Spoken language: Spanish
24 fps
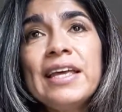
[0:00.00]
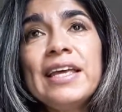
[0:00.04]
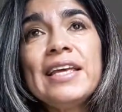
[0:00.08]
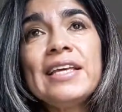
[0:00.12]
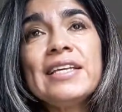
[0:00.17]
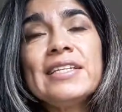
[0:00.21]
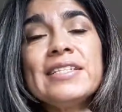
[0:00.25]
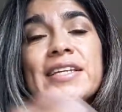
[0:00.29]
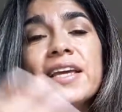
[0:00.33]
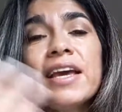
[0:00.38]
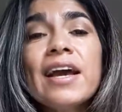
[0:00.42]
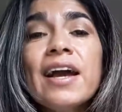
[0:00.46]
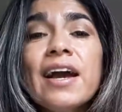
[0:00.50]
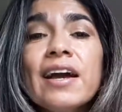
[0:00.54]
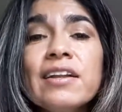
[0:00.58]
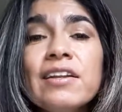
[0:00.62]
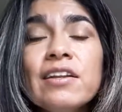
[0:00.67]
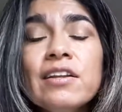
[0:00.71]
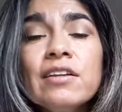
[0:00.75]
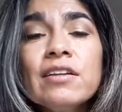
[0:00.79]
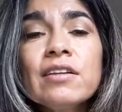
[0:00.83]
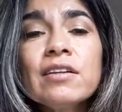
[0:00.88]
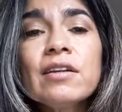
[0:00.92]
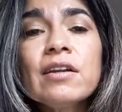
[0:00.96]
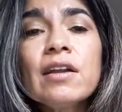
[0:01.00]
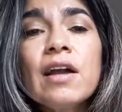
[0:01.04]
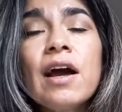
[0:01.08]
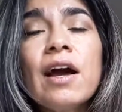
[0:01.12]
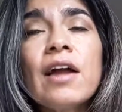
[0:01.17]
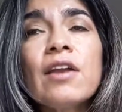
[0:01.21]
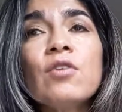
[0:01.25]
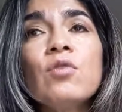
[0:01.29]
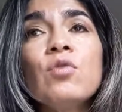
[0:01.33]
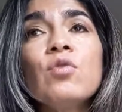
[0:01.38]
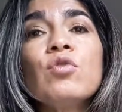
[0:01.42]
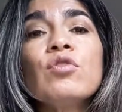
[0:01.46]
Y llegan
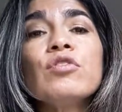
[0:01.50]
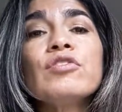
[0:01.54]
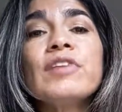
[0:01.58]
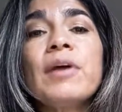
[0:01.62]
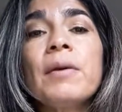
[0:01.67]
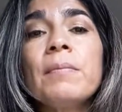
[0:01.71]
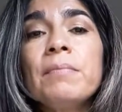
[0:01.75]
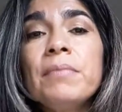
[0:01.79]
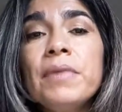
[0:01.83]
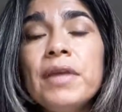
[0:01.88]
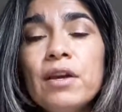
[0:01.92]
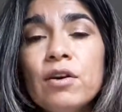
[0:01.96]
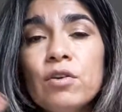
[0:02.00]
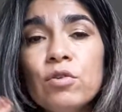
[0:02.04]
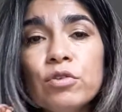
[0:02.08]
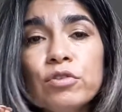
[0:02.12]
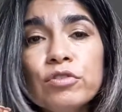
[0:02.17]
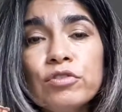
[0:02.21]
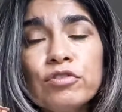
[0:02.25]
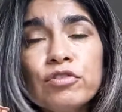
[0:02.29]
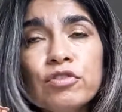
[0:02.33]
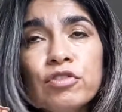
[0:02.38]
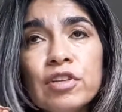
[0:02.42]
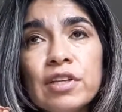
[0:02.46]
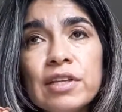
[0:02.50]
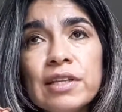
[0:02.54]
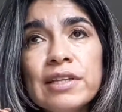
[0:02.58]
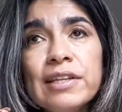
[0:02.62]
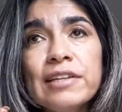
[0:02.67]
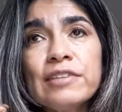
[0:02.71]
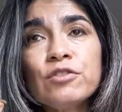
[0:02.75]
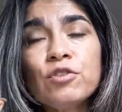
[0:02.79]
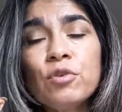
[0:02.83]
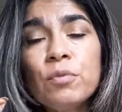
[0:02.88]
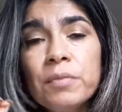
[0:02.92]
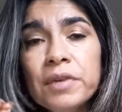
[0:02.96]
algunos amigos
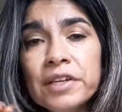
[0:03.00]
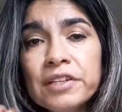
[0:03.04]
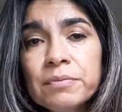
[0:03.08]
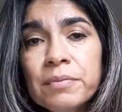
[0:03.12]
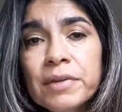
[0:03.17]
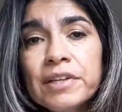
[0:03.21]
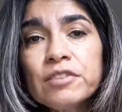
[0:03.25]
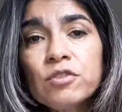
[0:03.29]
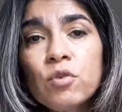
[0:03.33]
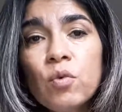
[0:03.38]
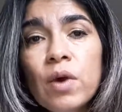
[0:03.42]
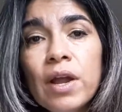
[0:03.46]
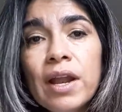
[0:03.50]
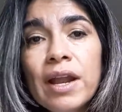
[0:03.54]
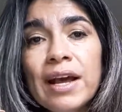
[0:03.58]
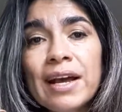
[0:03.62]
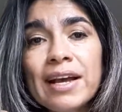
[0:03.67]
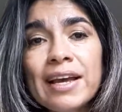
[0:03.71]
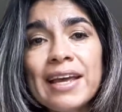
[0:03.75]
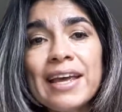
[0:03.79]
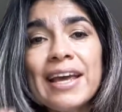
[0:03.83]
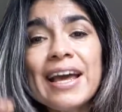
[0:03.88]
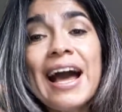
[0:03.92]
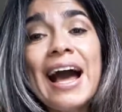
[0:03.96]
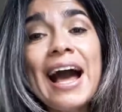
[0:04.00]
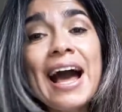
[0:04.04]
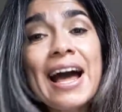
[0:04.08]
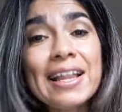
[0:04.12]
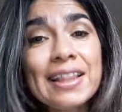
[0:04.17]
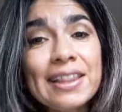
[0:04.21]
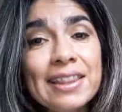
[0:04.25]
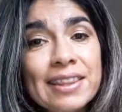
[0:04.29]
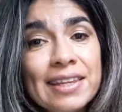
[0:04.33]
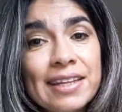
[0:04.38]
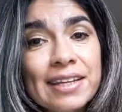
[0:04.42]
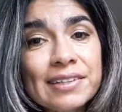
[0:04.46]
de su misma escuela que
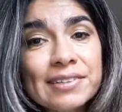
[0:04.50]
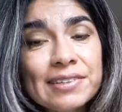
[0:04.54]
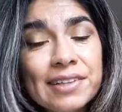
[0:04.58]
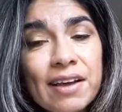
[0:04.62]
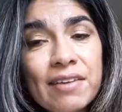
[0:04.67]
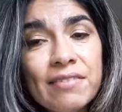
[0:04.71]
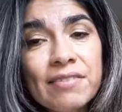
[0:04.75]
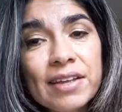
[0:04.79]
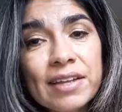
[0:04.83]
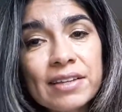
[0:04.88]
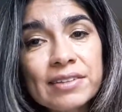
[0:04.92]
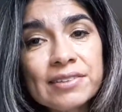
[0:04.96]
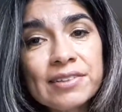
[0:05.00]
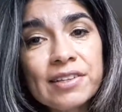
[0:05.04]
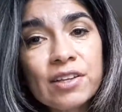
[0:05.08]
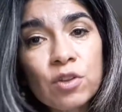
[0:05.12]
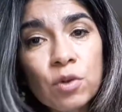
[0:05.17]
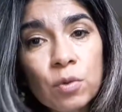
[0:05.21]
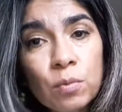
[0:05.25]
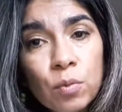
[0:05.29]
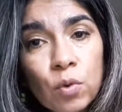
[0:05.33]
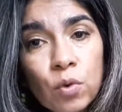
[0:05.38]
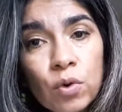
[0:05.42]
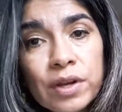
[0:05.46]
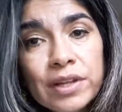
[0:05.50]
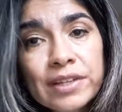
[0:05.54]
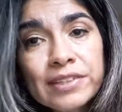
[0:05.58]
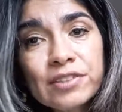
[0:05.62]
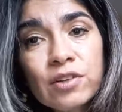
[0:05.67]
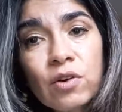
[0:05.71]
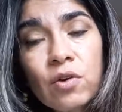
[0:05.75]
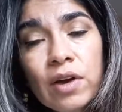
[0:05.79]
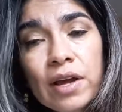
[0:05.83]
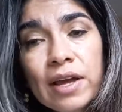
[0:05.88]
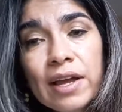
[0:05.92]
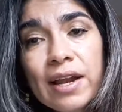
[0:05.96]
antes habían sido
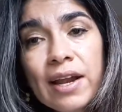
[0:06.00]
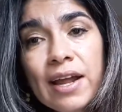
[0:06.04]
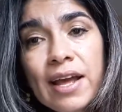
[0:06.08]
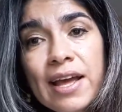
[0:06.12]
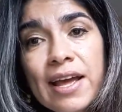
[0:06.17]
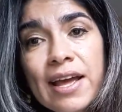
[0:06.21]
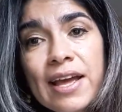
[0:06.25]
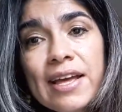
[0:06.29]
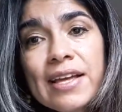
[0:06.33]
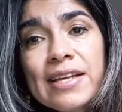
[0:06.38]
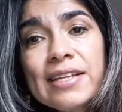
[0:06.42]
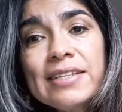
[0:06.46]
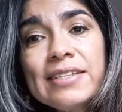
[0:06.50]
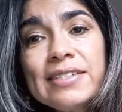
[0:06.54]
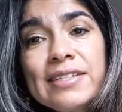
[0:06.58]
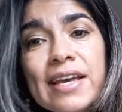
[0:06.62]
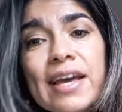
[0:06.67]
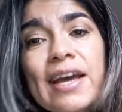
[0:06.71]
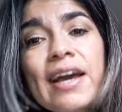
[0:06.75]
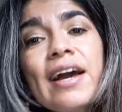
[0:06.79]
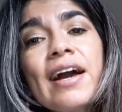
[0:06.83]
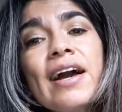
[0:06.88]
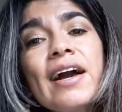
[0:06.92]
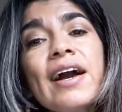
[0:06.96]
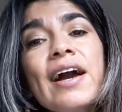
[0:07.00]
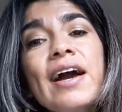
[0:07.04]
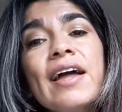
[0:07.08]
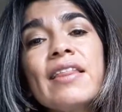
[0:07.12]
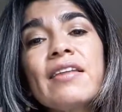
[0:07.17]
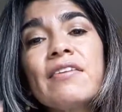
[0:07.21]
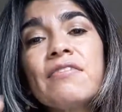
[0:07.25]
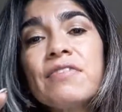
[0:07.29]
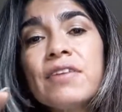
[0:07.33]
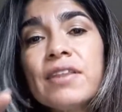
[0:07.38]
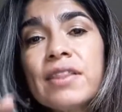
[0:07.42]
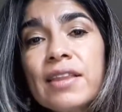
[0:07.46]
bullies con él, llegan a
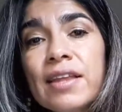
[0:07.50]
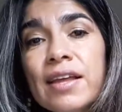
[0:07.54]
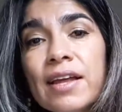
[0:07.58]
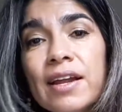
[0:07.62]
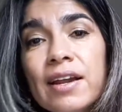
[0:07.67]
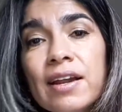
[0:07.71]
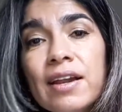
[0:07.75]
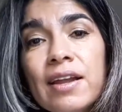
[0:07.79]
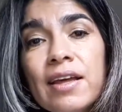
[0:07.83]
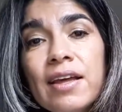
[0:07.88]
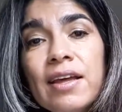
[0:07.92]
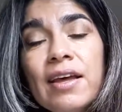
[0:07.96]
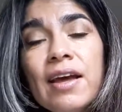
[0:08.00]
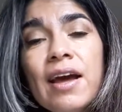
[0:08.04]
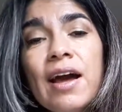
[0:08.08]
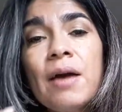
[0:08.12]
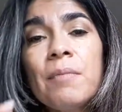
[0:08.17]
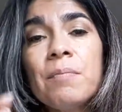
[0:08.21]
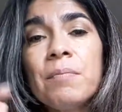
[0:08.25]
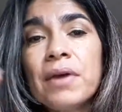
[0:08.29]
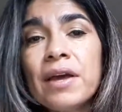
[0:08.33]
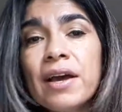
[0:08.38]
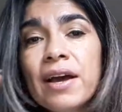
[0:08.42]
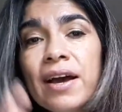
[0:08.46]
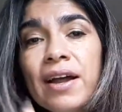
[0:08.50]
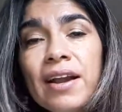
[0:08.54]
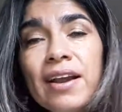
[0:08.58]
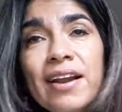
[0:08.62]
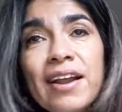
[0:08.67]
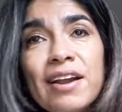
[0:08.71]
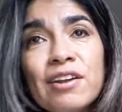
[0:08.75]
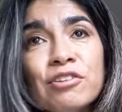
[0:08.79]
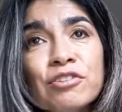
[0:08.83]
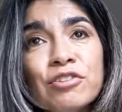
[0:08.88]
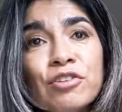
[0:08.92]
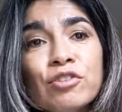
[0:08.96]
defenderle, a
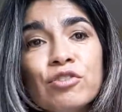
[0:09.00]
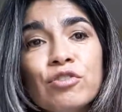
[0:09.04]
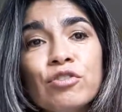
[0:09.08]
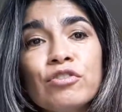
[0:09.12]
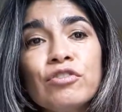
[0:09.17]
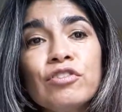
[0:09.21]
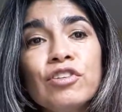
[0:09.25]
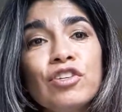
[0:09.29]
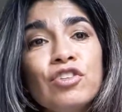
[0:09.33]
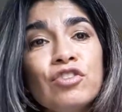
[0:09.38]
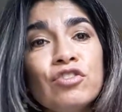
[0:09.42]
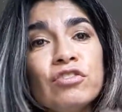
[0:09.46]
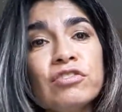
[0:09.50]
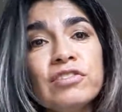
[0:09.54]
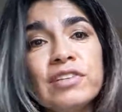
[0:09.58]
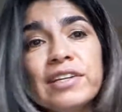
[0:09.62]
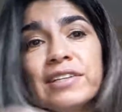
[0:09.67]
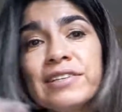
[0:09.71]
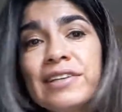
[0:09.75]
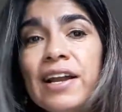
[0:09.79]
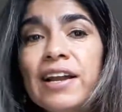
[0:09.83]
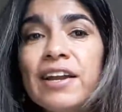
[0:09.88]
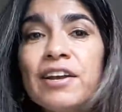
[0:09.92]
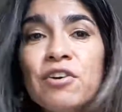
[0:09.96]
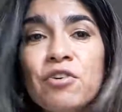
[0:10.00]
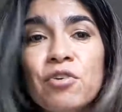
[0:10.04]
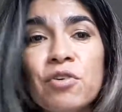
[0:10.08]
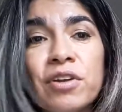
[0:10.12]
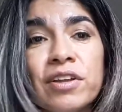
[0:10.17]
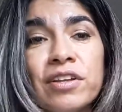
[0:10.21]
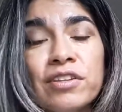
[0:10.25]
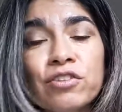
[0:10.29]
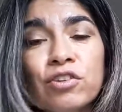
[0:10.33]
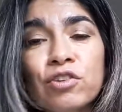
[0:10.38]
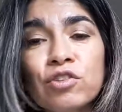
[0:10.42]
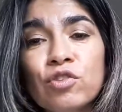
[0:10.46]
pegarle a los otros niños y salen
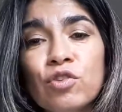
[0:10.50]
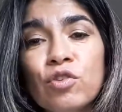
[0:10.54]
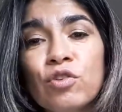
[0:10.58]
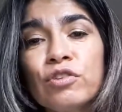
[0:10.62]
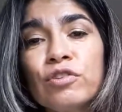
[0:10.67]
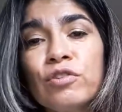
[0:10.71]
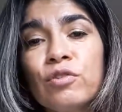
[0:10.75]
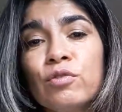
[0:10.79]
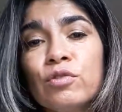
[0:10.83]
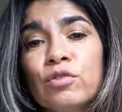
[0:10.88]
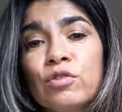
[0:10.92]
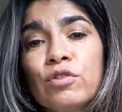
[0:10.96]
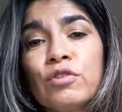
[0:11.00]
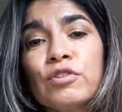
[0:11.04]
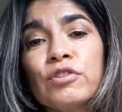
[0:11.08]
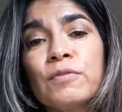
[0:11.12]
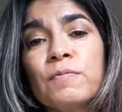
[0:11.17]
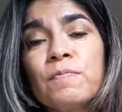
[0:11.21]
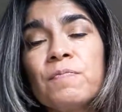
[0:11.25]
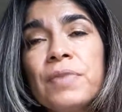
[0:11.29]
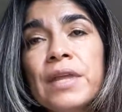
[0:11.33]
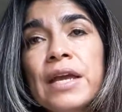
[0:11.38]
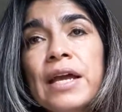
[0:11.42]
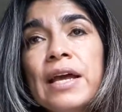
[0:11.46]
corriendo todos juntos.